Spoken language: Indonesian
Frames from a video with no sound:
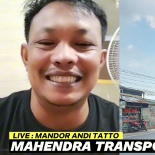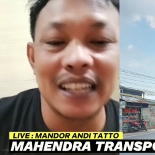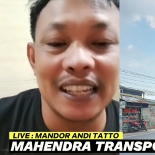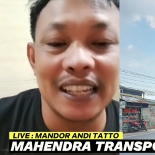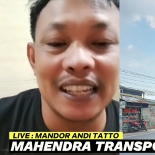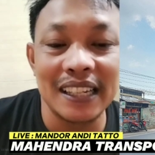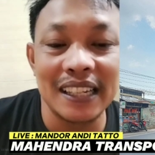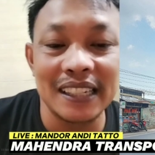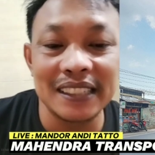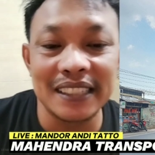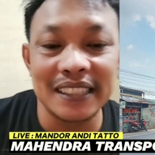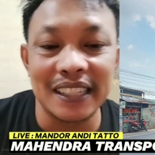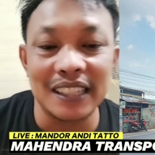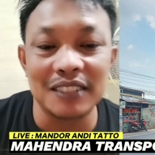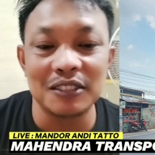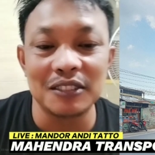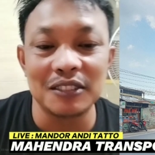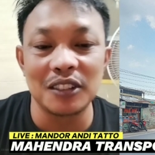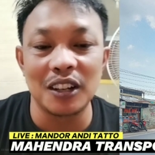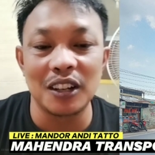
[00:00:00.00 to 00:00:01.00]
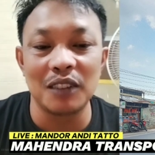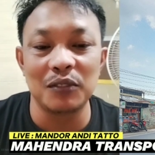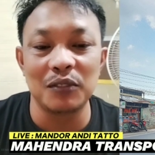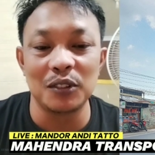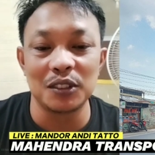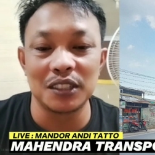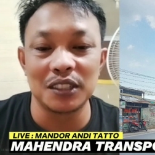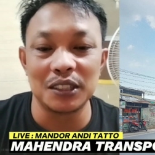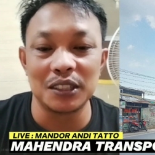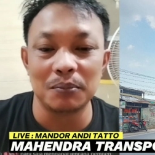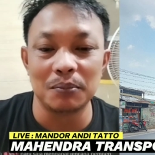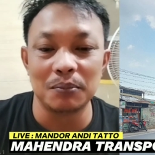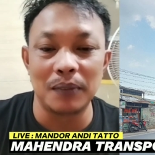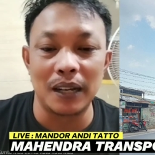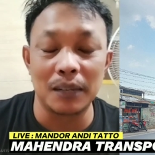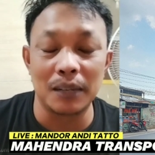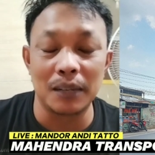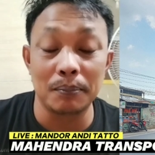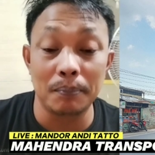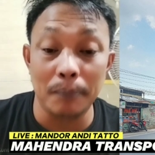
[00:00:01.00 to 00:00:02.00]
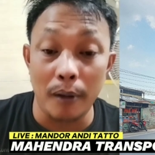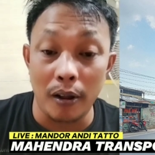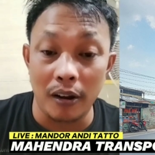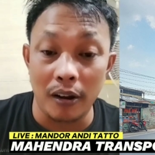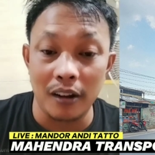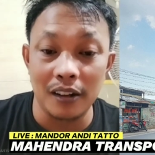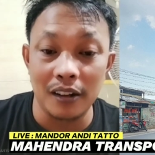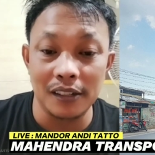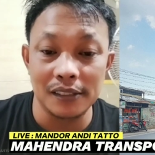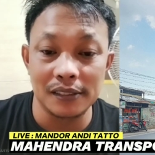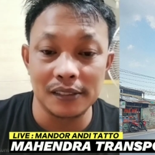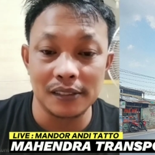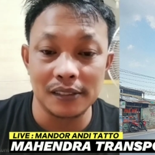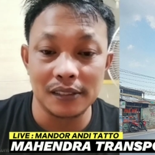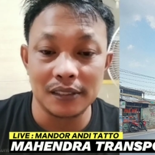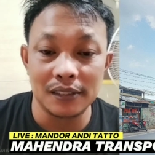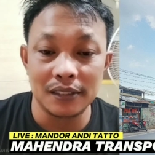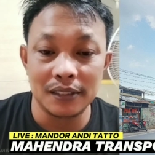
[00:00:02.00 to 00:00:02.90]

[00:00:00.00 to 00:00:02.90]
Ngina Dek Kunto full senyum banget. Pol